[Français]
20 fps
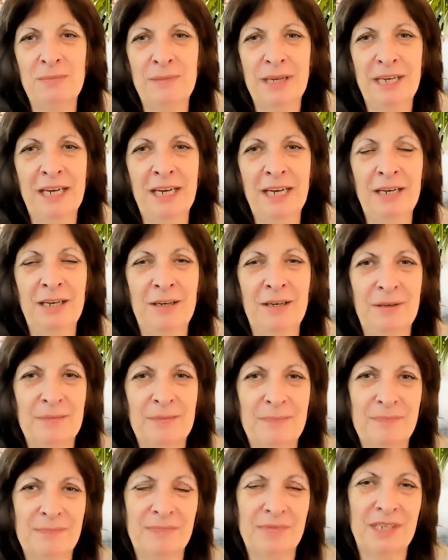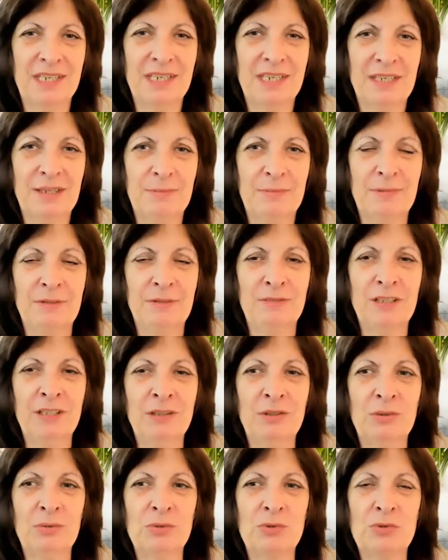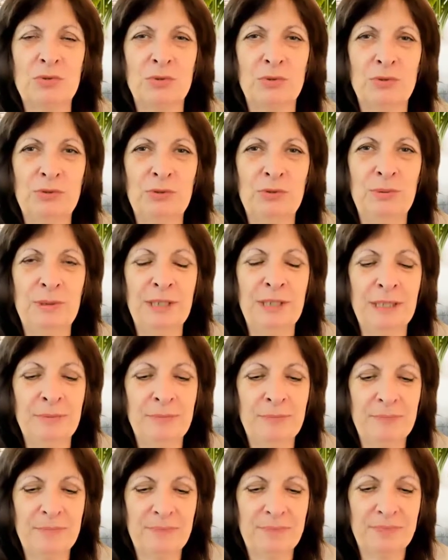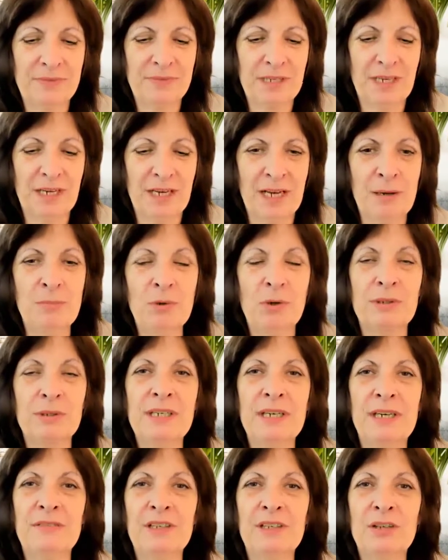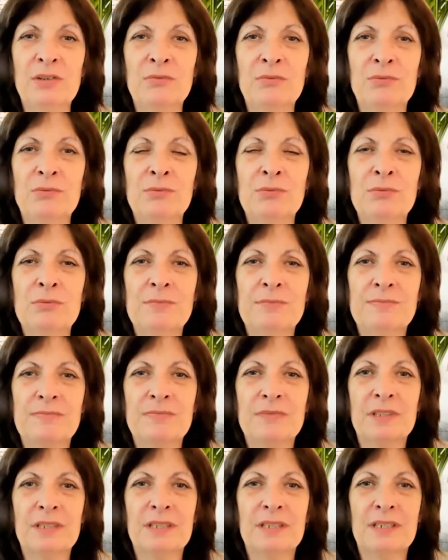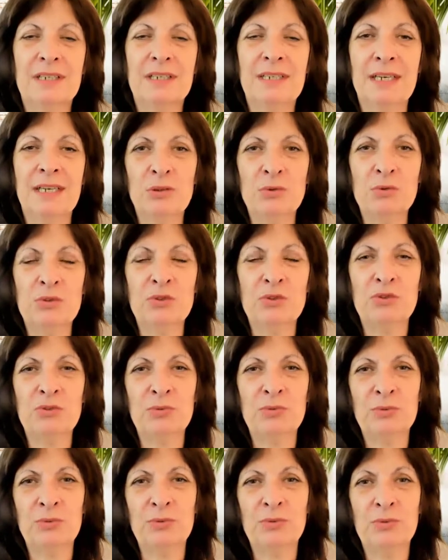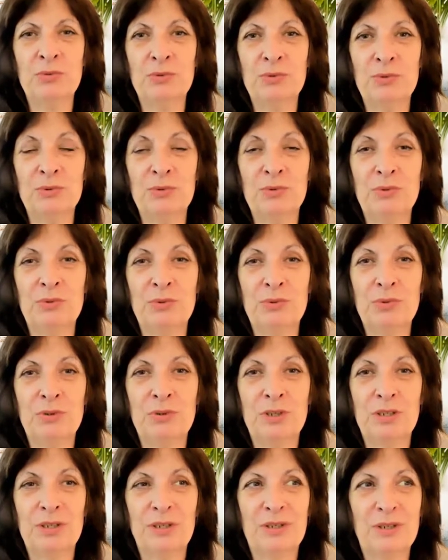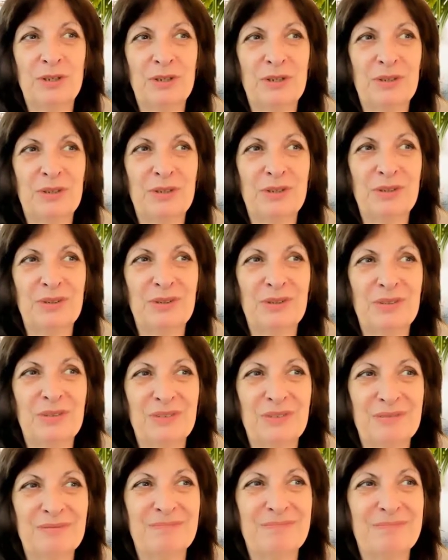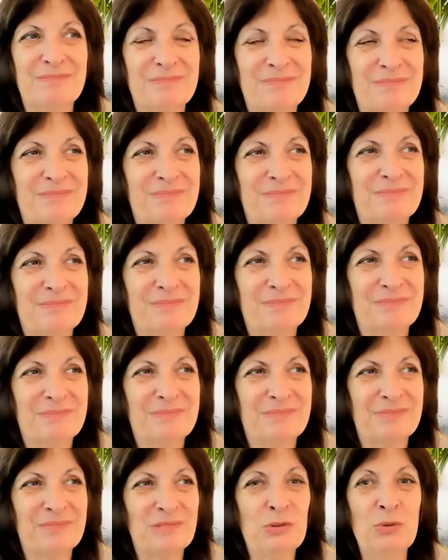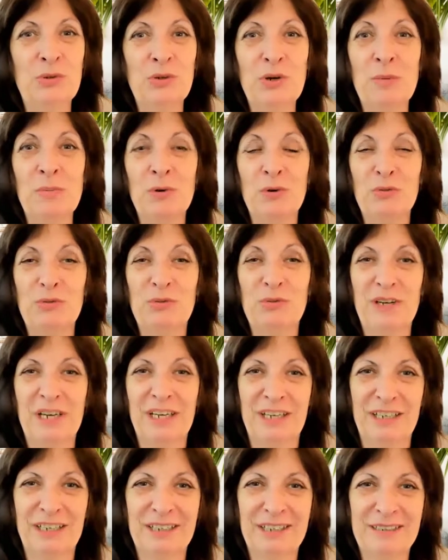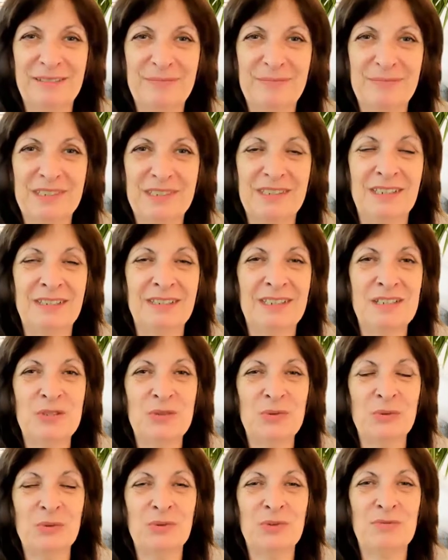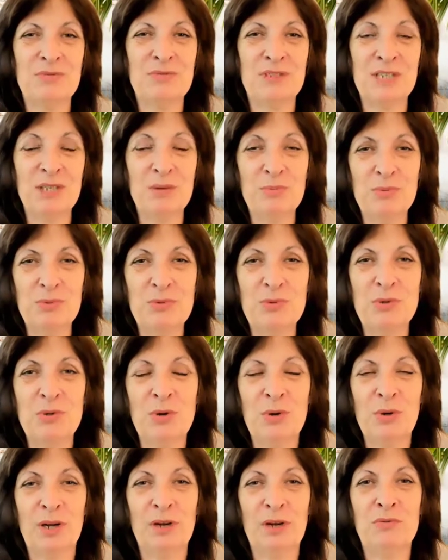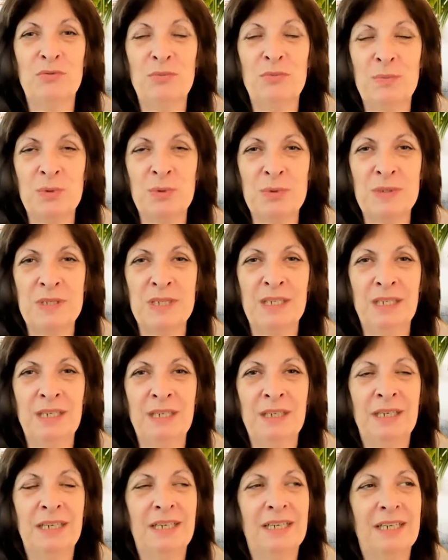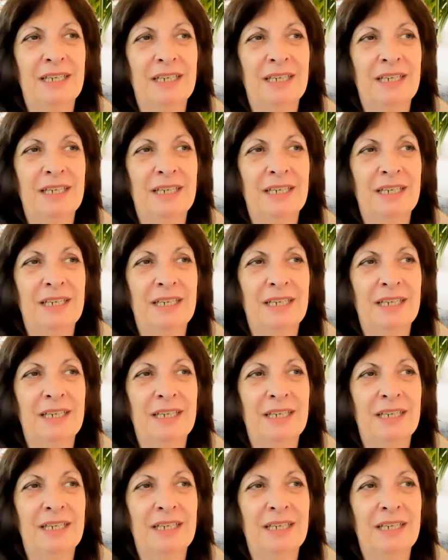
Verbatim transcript: emails m'invitent aujourd'hui à aborder avec vous la notion de euh, du comment faire. Cette question que vous êtes plusieurs à vous poser